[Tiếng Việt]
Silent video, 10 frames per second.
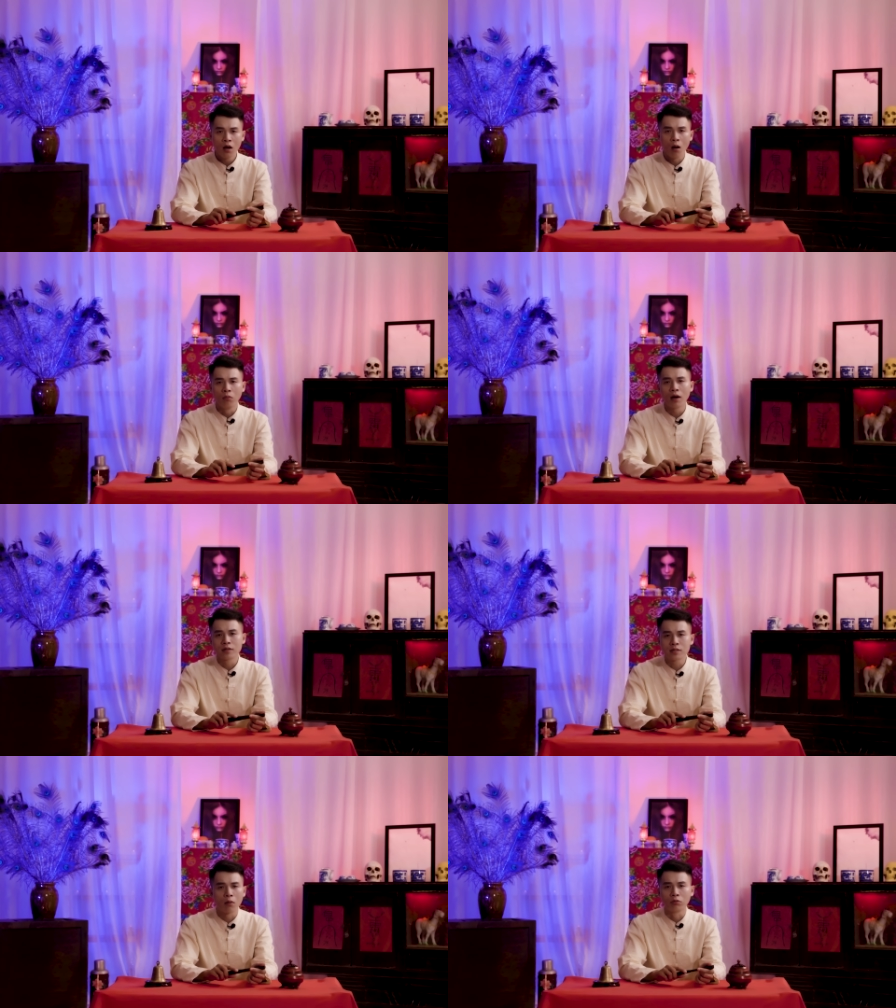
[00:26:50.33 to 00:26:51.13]
Ổng
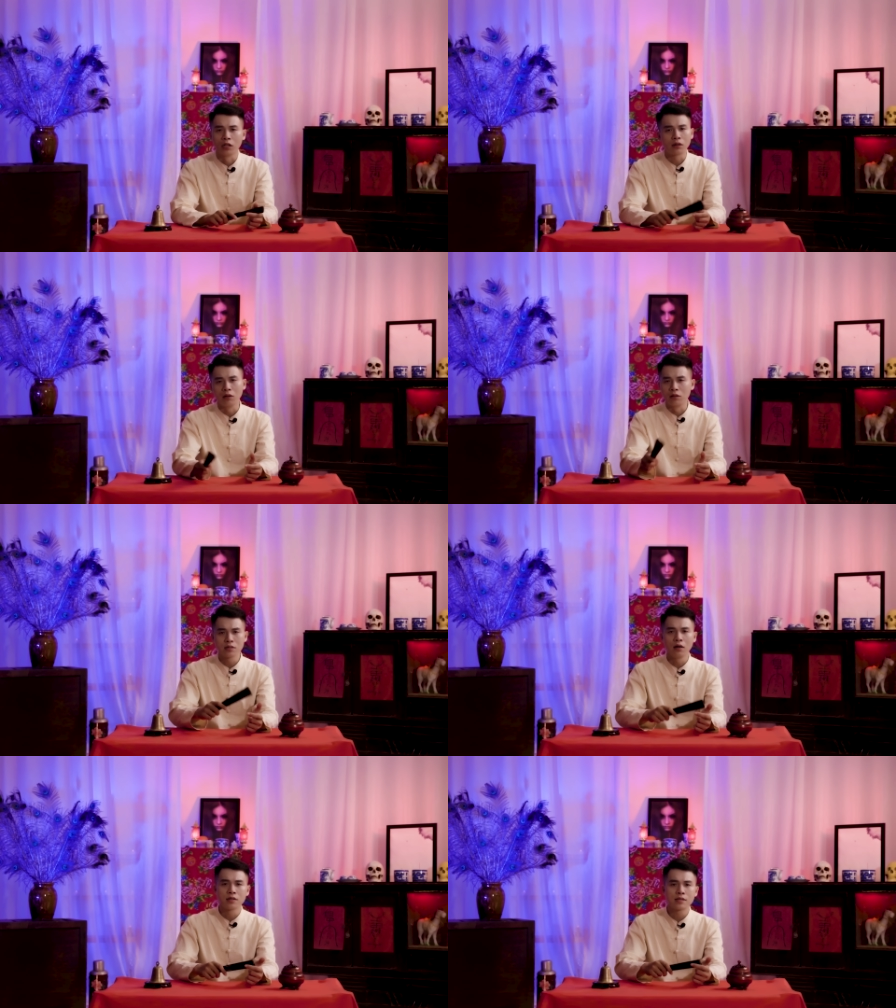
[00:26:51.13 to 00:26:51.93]
ăn xong thì tự
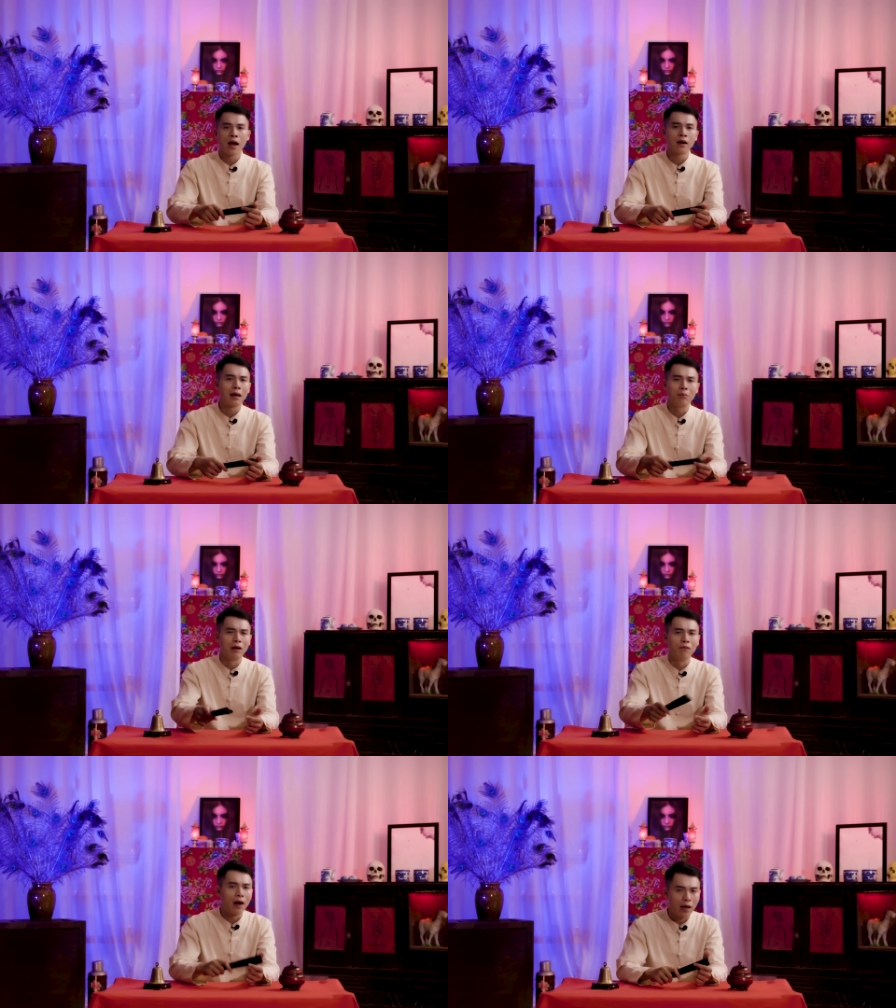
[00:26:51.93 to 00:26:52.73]
dưng sáng nay
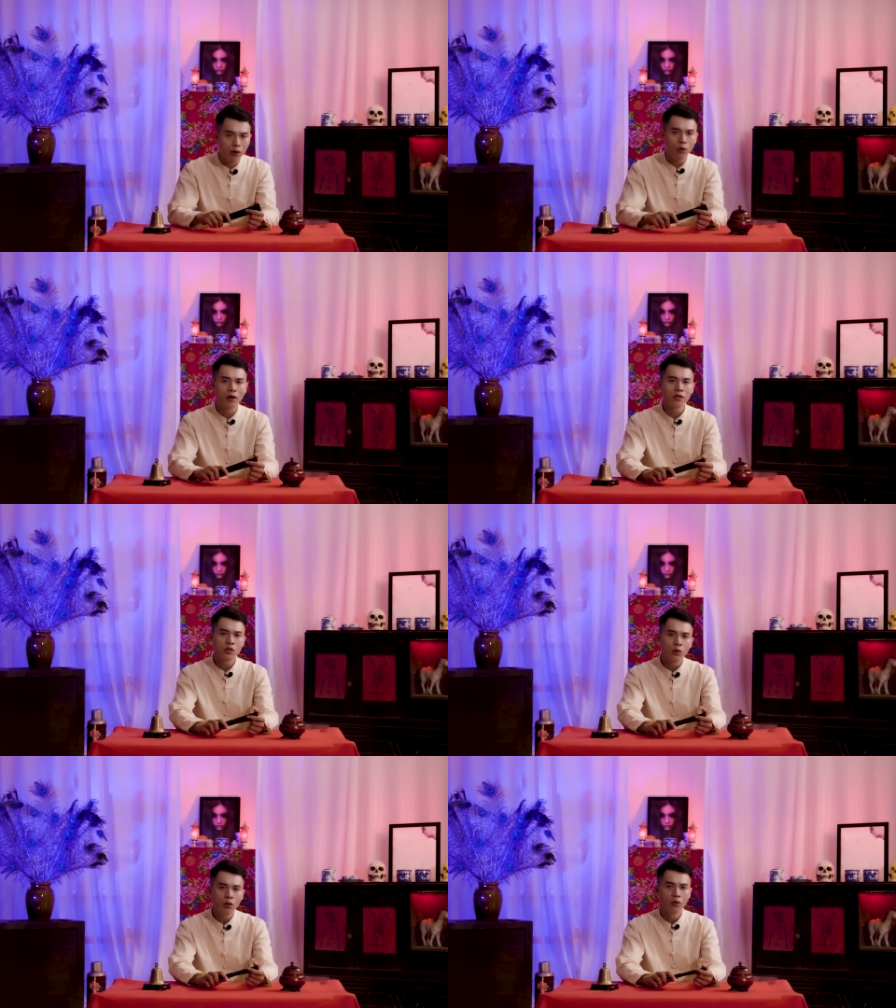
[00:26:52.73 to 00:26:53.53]
bị bệnh luôn
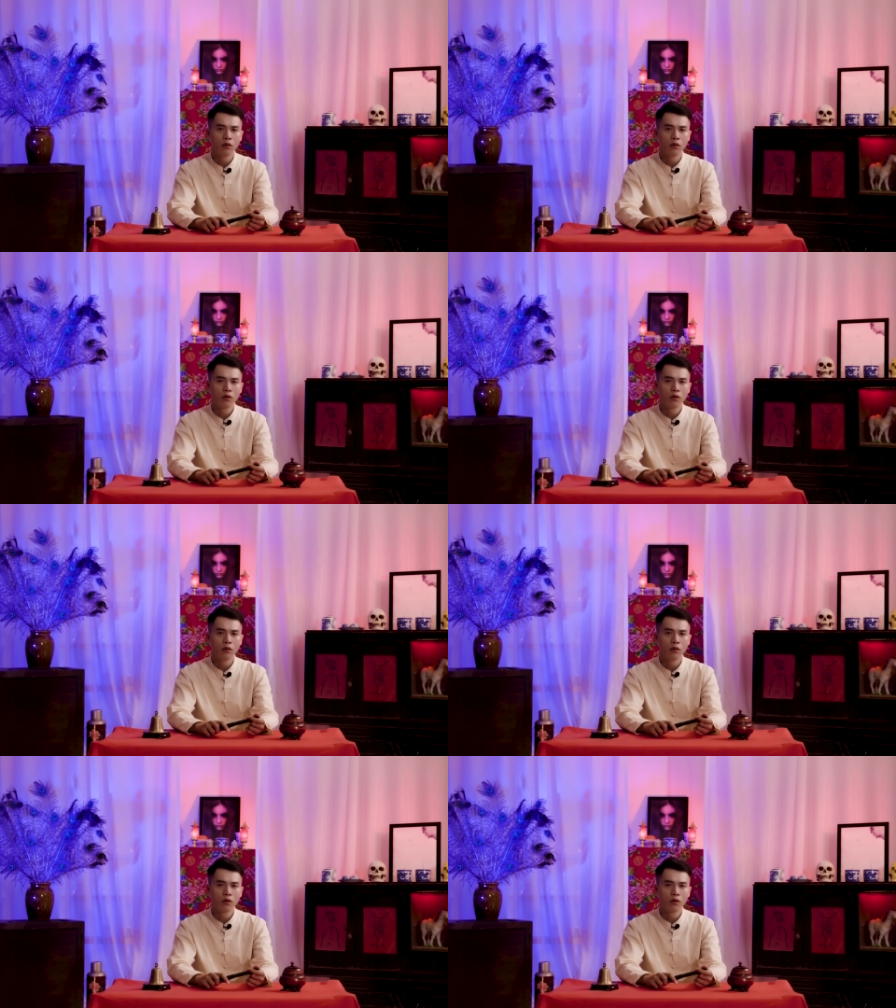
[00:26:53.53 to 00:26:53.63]
chú."